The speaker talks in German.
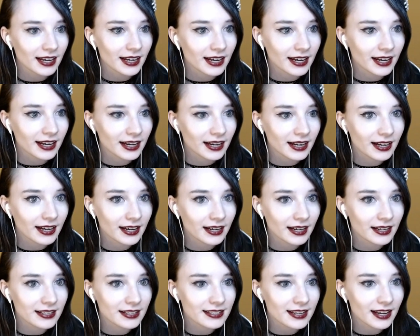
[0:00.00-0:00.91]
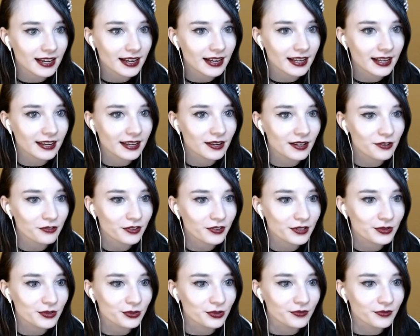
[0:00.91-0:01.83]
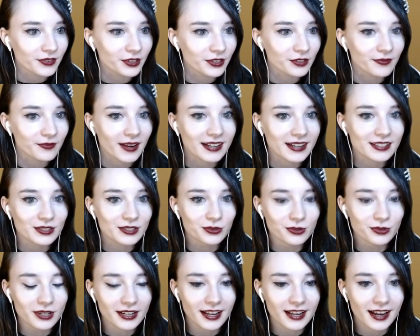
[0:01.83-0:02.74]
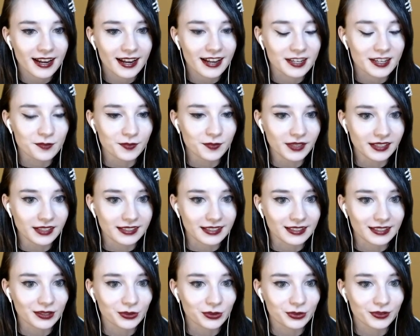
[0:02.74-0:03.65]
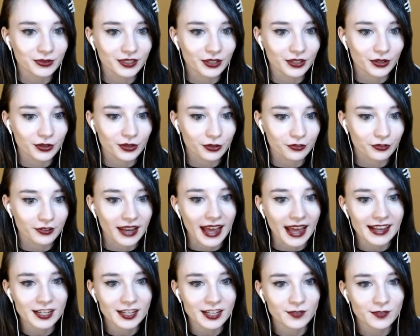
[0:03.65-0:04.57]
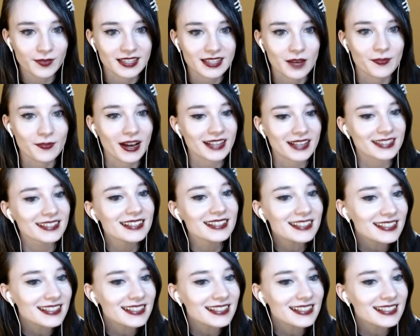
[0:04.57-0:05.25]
Äh, dann versuchen wir nochmal die dunkle Akademie-Deko Eko, die könnte doch vielleicht besser passen.